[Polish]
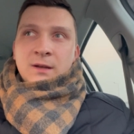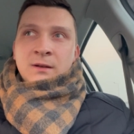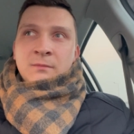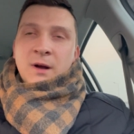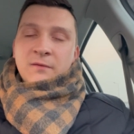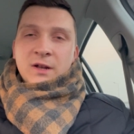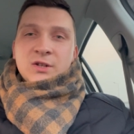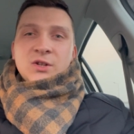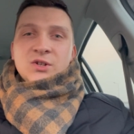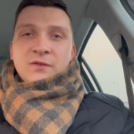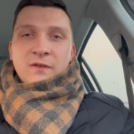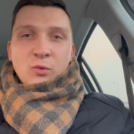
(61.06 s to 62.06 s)
Y, mam
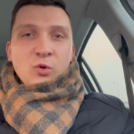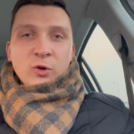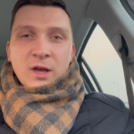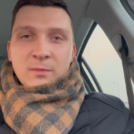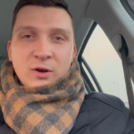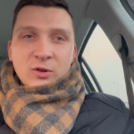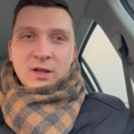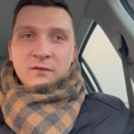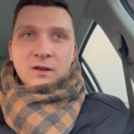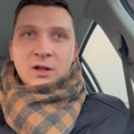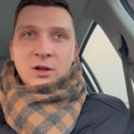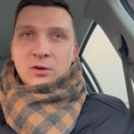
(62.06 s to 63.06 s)
wrażenie, że wałkujemy go na
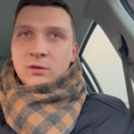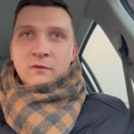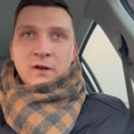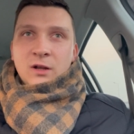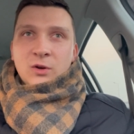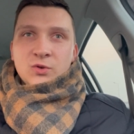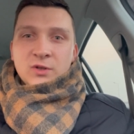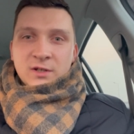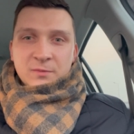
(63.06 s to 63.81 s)
wiele, wiele różnych